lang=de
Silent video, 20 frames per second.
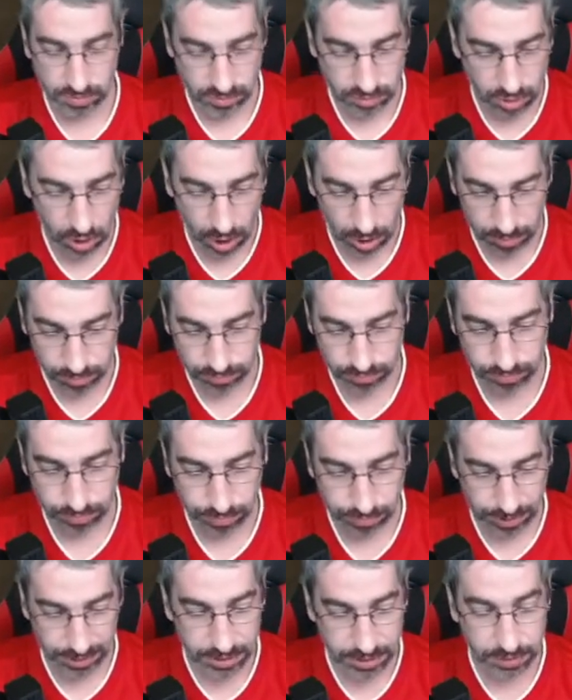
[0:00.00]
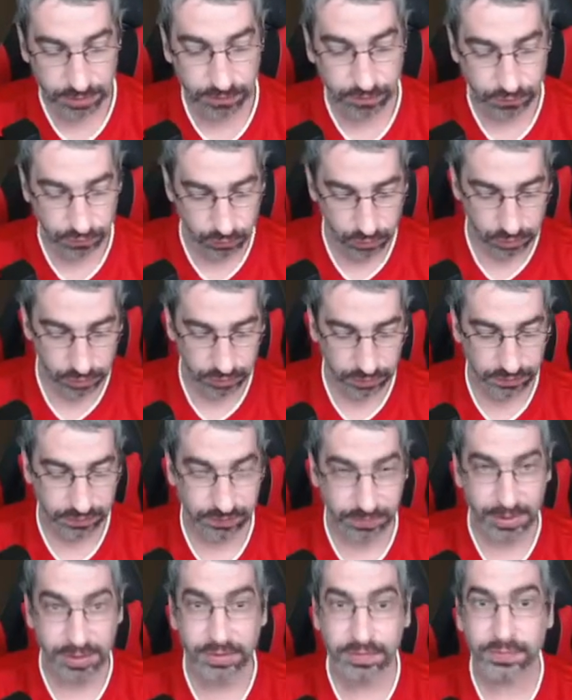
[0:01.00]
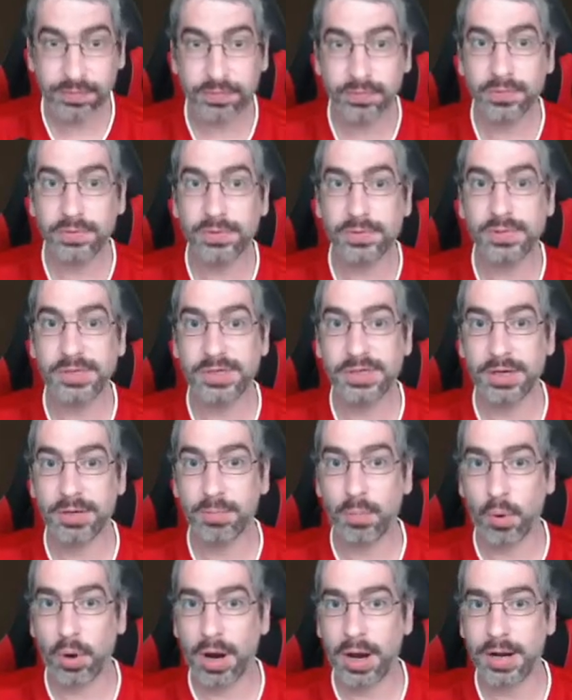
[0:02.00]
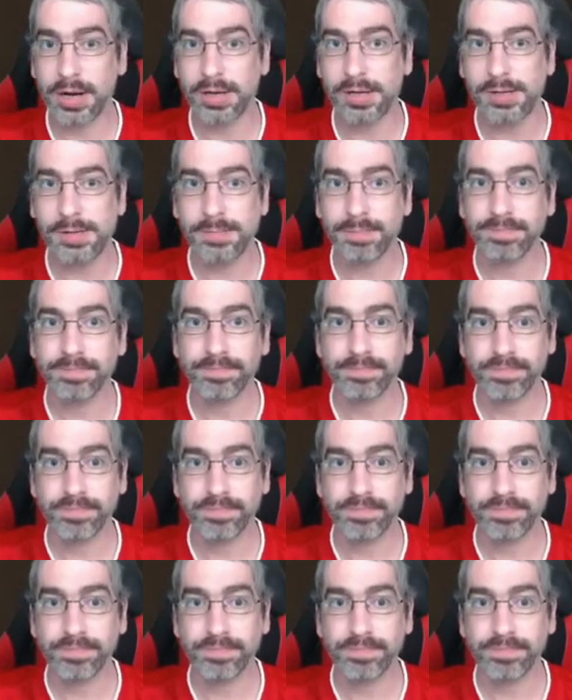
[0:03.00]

Ja, Bayern führen 2 zu 0 hier im Orakel.